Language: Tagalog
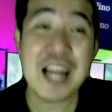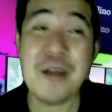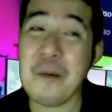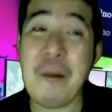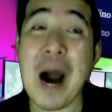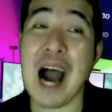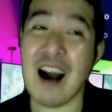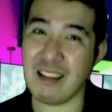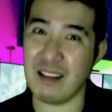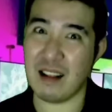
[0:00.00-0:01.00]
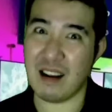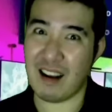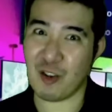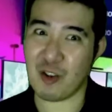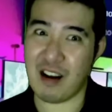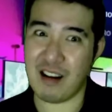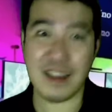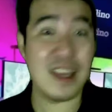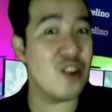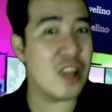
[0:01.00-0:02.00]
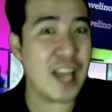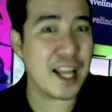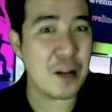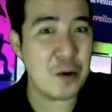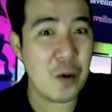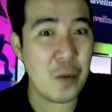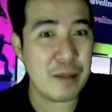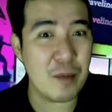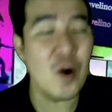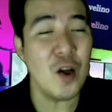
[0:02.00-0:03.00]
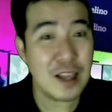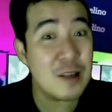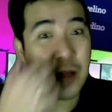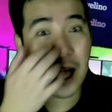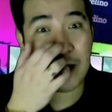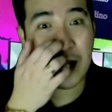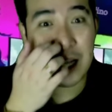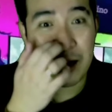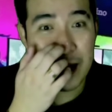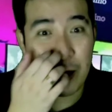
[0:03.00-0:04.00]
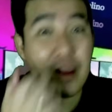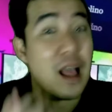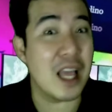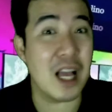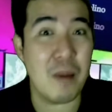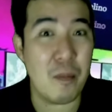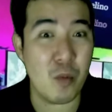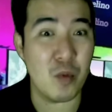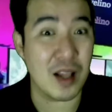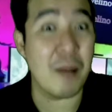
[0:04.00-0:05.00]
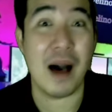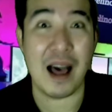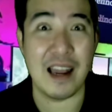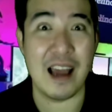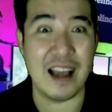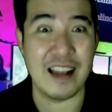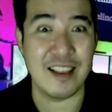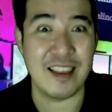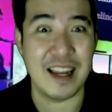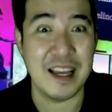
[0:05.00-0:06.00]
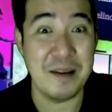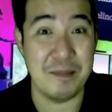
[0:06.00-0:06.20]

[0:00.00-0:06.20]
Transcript: Alam mo, maangas na talaga siya. Sige, Chin, kahit anong gawin mo, sigurado na din naman ako sa akin ka mapupunta. Bahala ka na dyan.